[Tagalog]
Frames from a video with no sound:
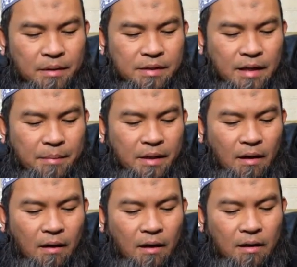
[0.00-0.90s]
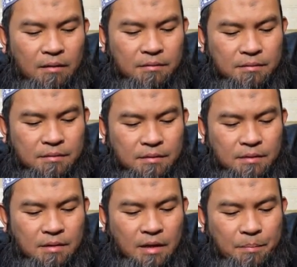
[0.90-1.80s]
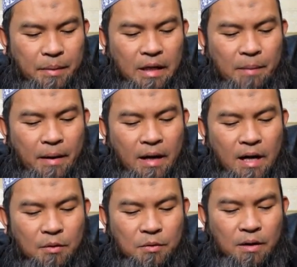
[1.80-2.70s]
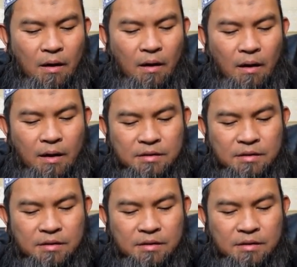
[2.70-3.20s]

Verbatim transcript: Sinabi ng Allah, Ipinapangako ng Allah